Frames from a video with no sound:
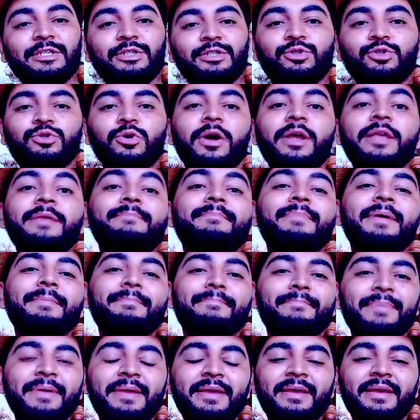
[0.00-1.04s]
só em
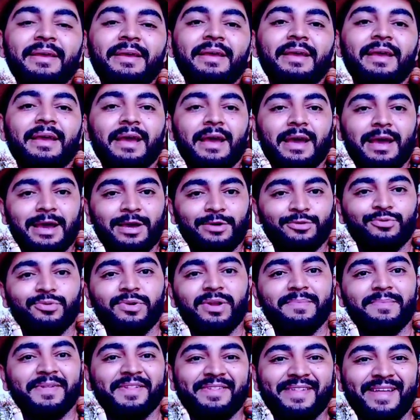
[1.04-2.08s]
beber a
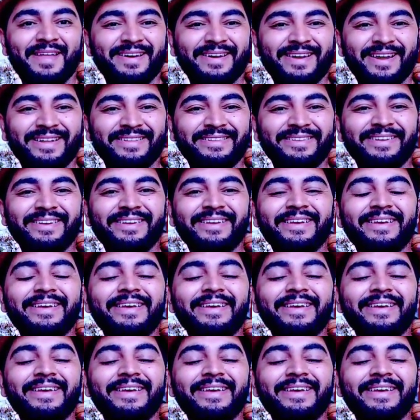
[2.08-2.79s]
Jurema Sagrada.